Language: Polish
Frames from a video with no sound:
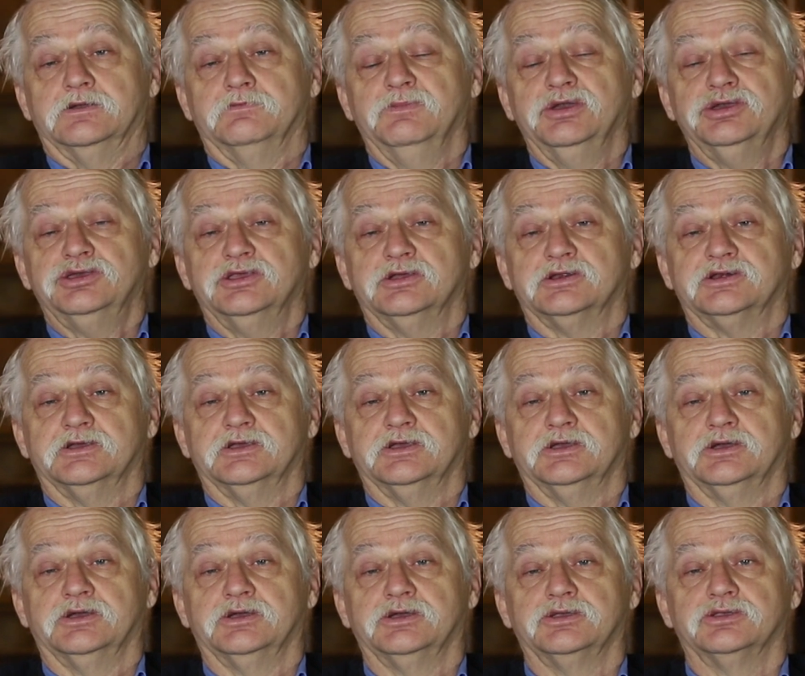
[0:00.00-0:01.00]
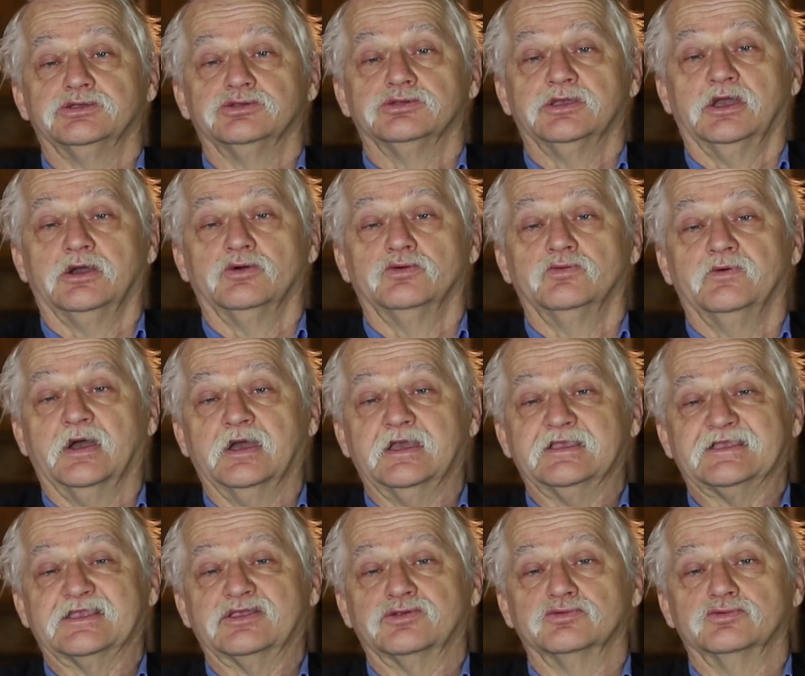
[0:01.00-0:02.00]
Myślę, że na uwagę
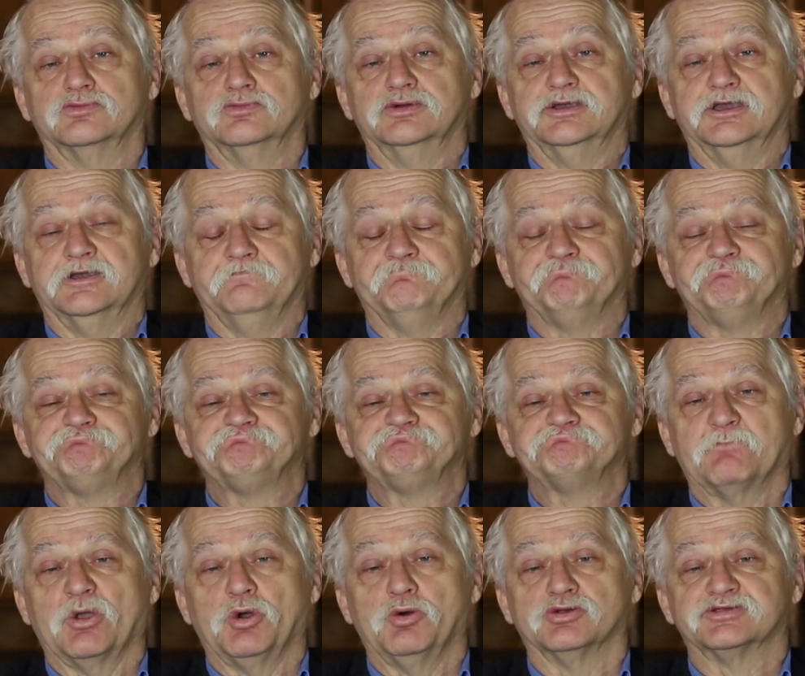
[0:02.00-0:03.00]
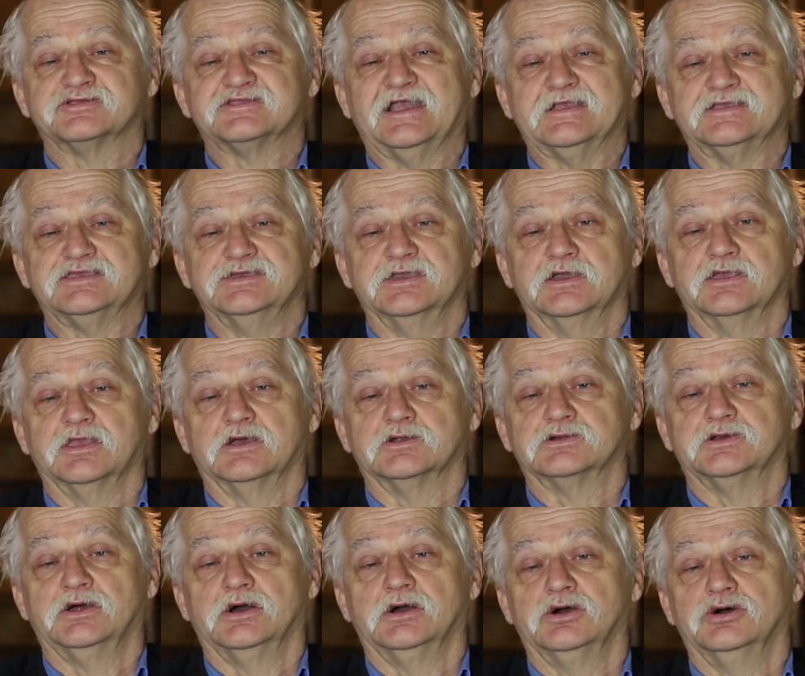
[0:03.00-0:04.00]
zasługuje ostatnia
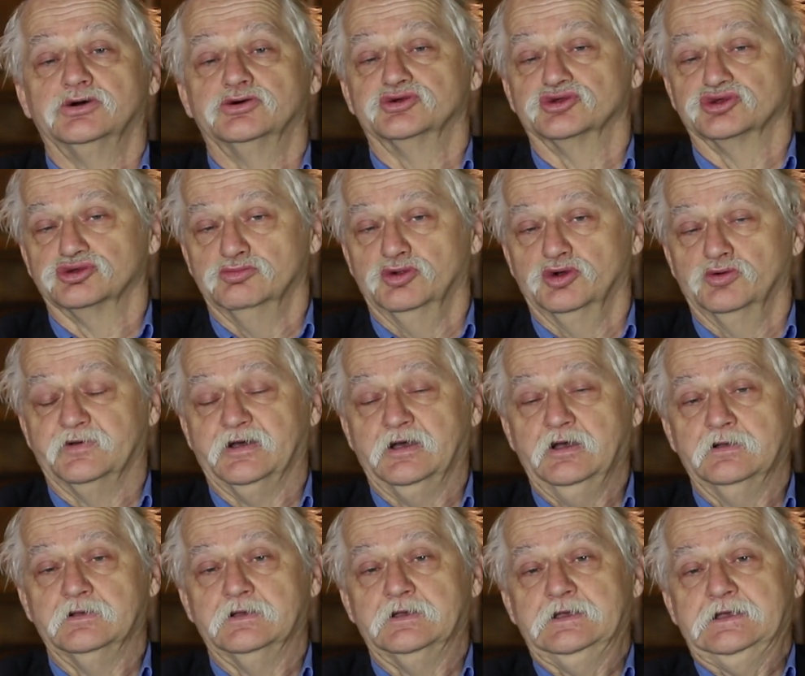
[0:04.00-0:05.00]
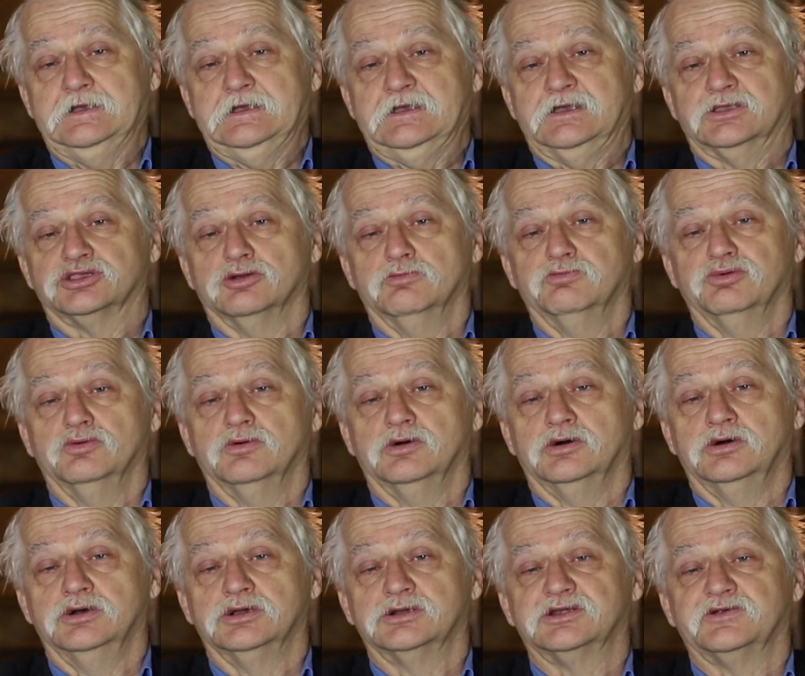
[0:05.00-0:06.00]
nasza rozmowa. To
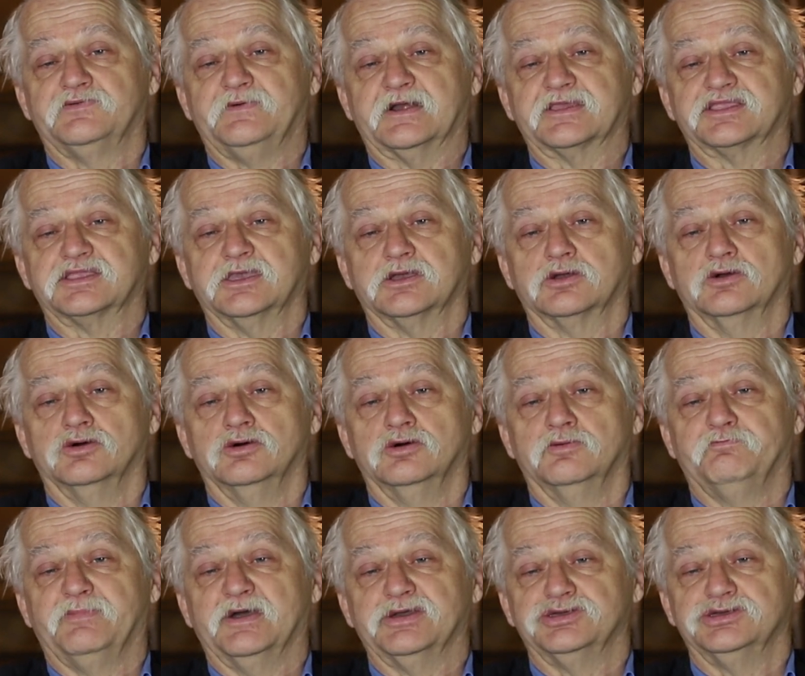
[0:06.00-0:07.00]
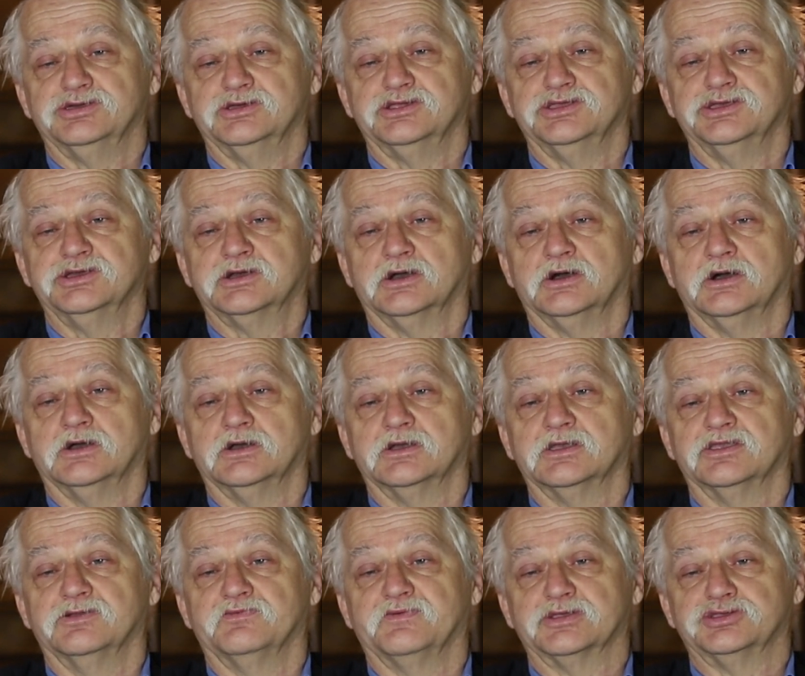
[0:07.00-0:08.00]
było 4 października
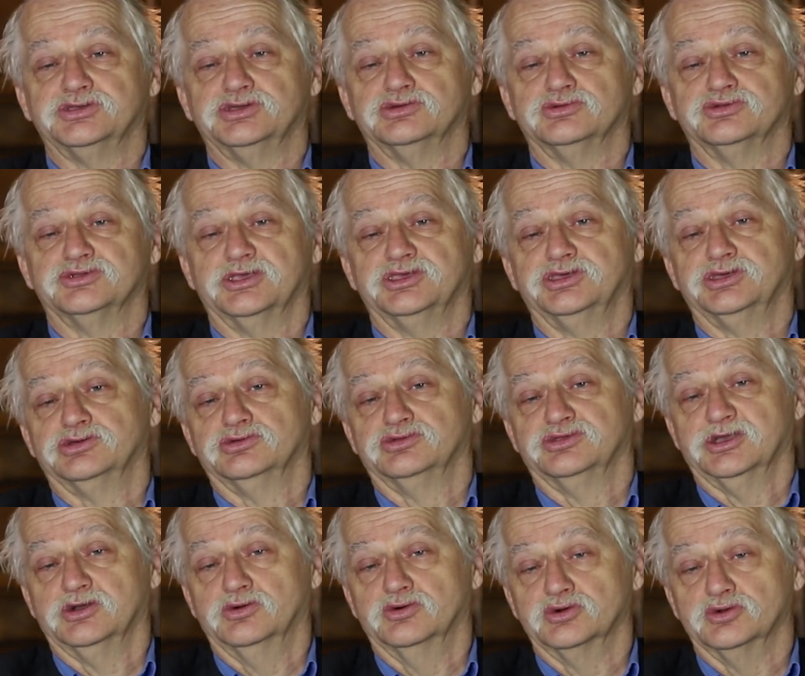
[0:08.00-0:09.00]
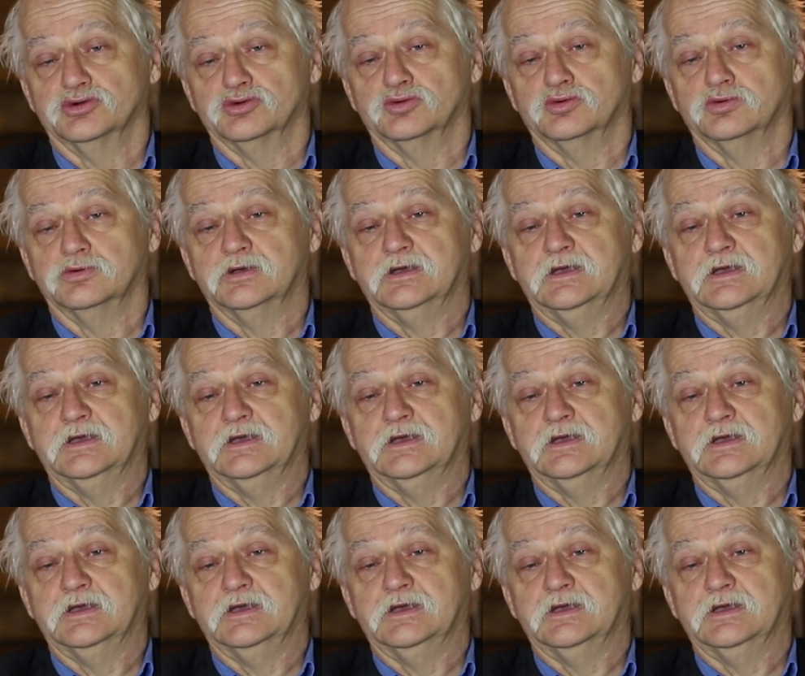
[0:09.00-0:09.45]
2010 roku.